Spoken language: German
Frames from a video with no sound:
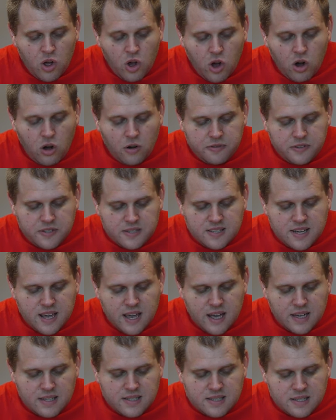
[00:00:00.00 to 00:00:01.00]
Oft ist er
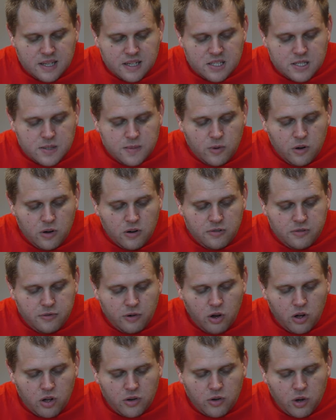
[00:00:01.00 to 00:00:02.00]
erst nach zwölf
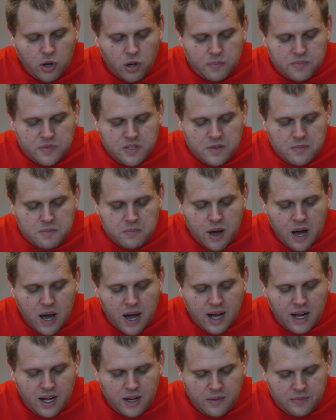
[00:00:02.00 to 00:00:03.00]
Wochen
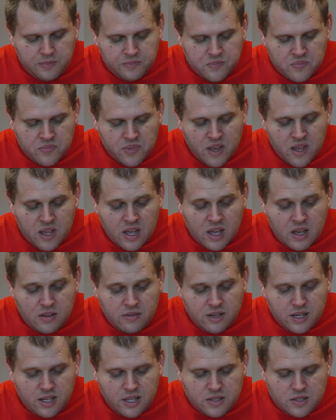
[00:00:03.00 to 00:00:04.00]
optimal.
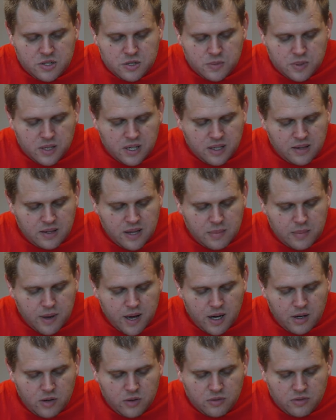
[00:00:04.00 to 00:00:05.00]
Wenn Ihnen zu Beginn der
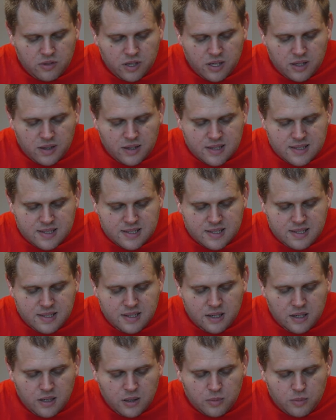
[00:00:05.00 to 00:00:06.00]
Behandlung wegen des
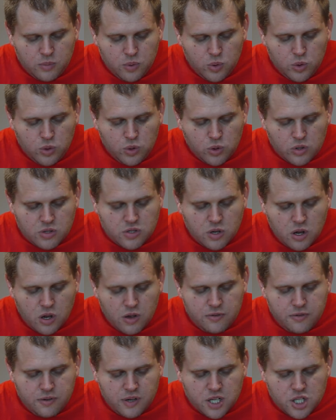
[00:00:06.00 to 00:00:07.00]
niedrigen Blutdrucks
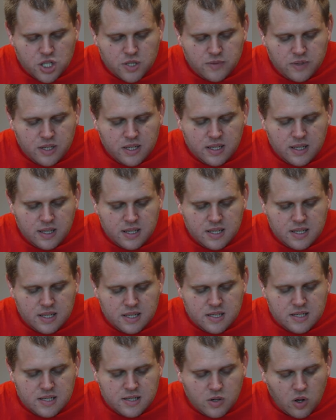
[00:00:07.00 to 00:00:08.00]
häufiger schwindelig
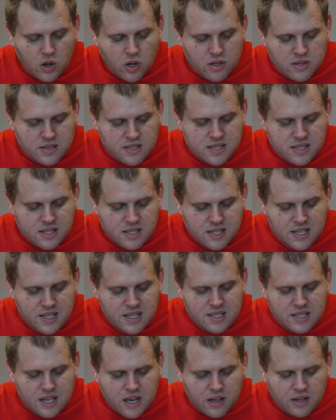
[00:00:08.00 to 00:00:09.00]
ist, sollten Sie
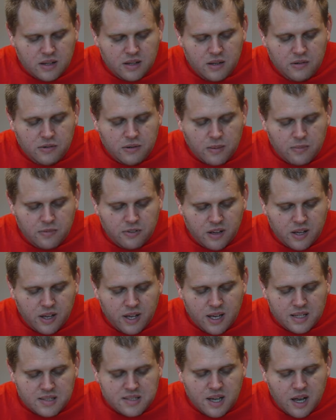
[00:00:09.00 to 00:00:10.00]
nicht aktiv am
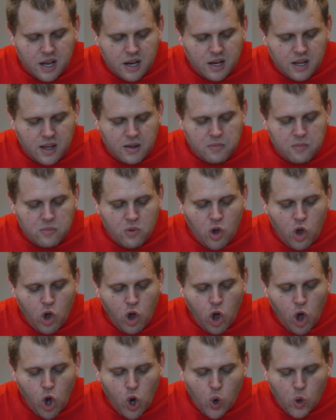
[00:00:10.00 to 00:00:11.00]
Verkehr teilnehmen
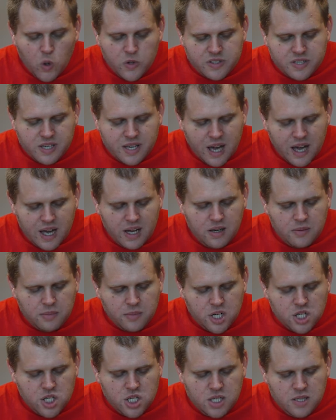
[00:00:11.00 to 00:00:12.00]
und keine
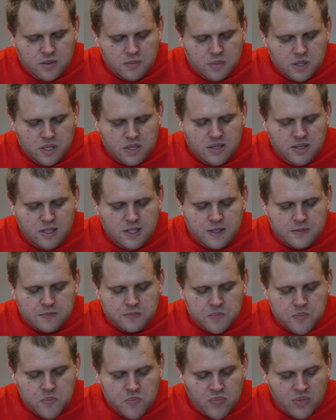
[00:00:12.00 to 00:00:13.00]
Maschinen
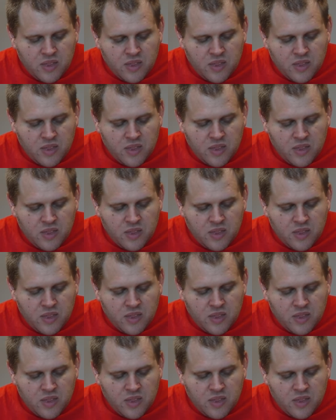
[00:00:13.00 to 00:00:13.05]
bedienen.